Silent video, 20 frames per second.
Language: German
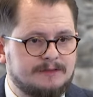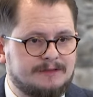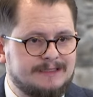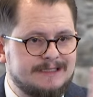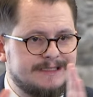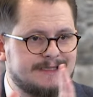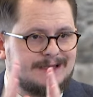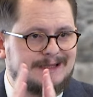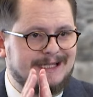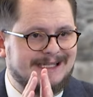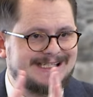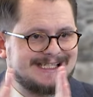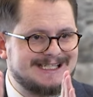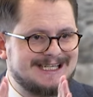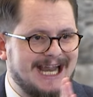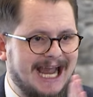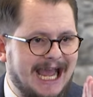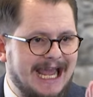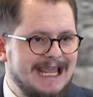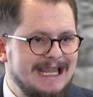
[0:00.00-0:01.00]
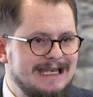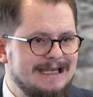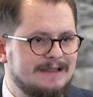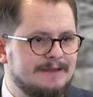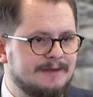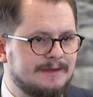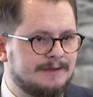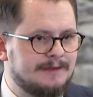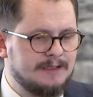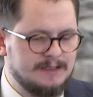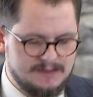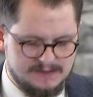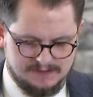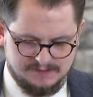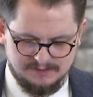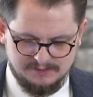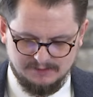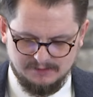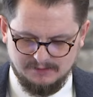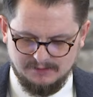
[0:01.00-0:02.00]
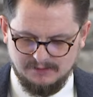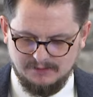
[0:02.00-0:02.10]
sie zerteilen sich,